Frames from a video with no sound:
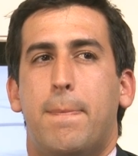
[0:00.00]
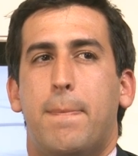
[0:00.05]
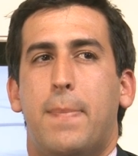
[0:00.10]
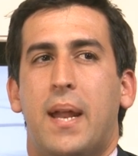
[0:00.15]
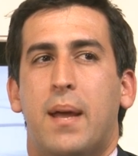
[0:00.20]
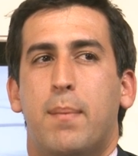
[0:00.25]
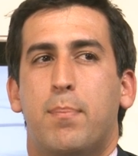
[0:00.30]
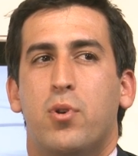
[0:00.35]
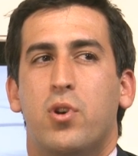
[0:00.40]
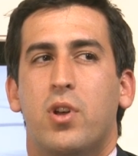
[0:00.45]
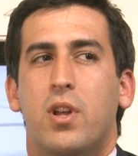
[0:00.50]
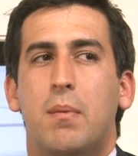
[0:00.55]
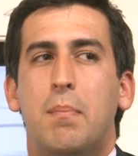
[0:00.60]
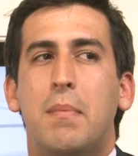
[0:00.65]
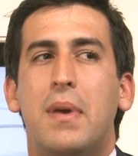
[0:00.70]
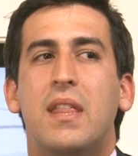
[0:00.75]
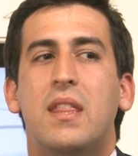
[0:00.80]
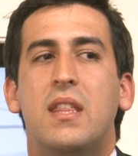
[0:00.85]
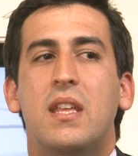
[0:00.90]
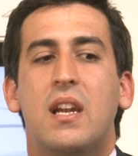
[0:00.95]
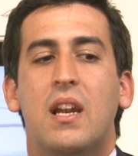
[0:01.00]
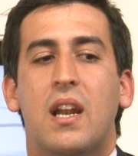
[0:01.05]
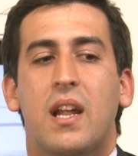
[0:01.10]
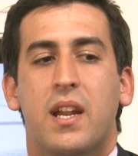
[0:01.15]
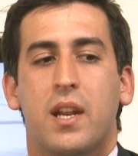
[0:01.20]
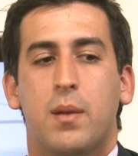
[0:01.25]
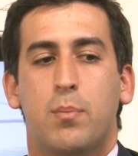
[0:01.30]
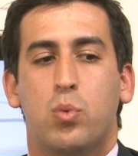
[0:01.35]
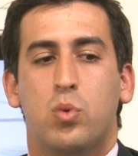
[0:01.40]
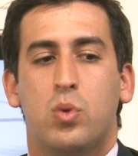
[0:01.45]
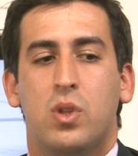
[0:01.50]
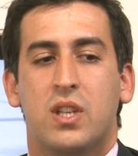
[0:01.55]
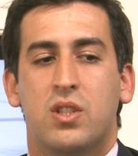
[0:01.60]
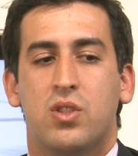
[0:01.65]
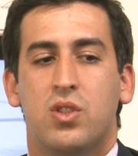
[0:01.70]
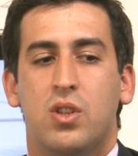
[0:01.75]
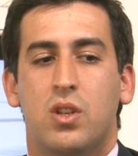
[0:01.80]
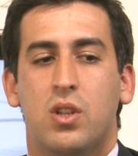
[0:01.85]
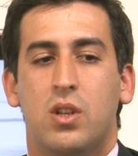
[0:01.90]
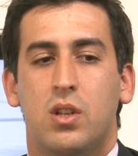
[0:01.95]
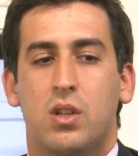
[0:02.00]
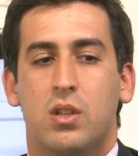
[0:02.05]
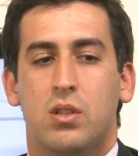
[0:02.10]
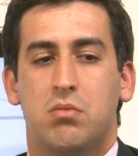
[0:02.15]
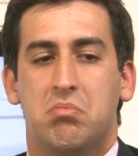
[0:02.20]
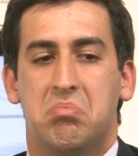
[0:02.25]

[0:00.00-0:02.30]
para poder medir la reputación,